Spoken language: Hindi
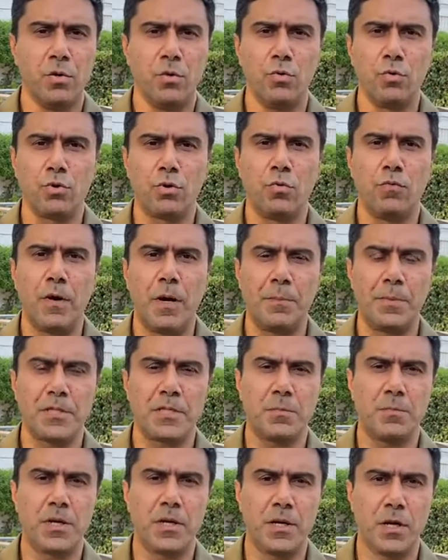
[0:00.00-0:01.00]
उनको वापस
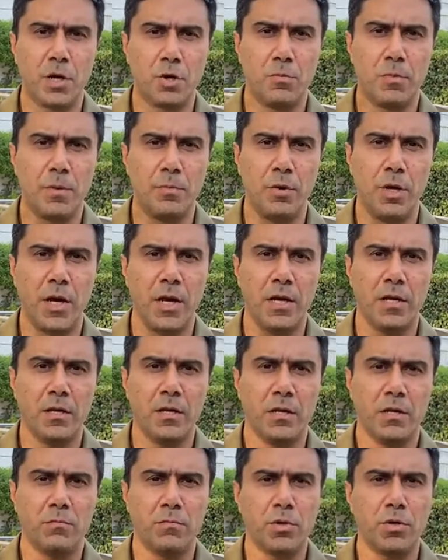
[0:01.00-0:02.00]
अपने घरों में बुलाएं
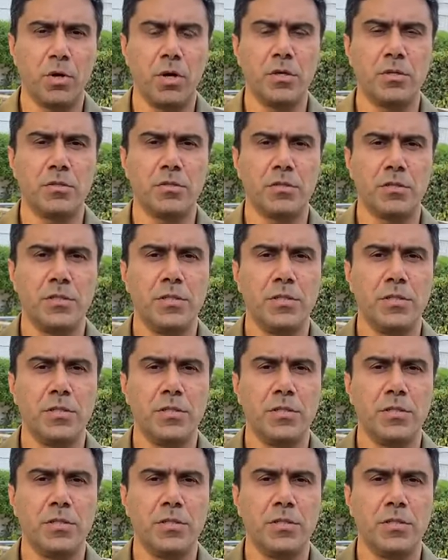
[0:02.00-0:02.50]
बिकॉज